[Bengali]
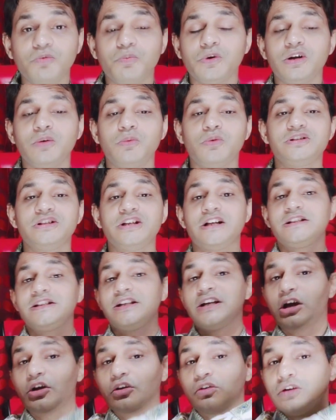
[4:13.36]
ওপরে বসে আছে
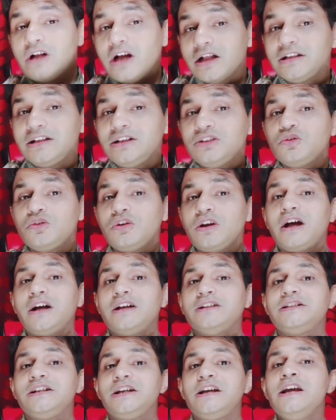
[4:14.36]
কারোর কাঁধে ঝোলা
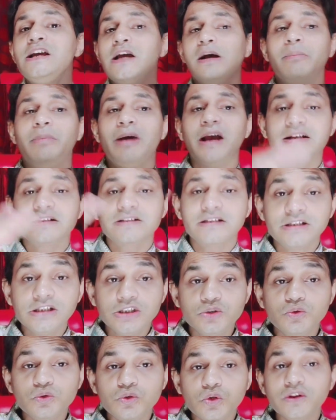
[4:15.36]
আছে বা একসাথে
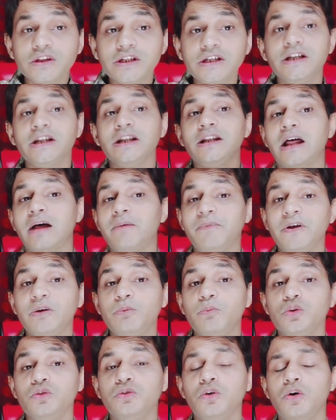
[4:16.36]
দুটো তিনটে লাফিং
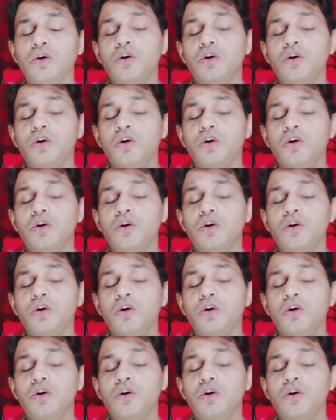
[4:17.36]
বুদ্ধ